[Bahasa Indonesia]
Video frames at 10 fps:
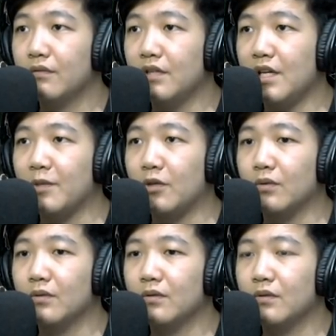Ini apa dong?
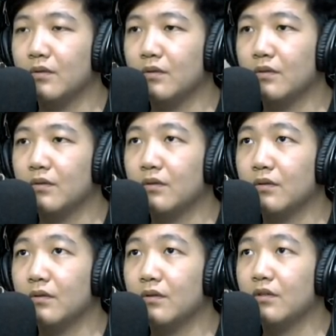
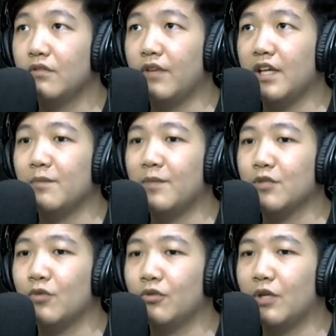Find a
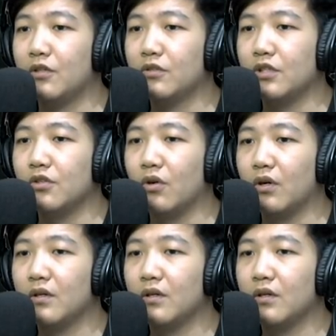password to unlock the door.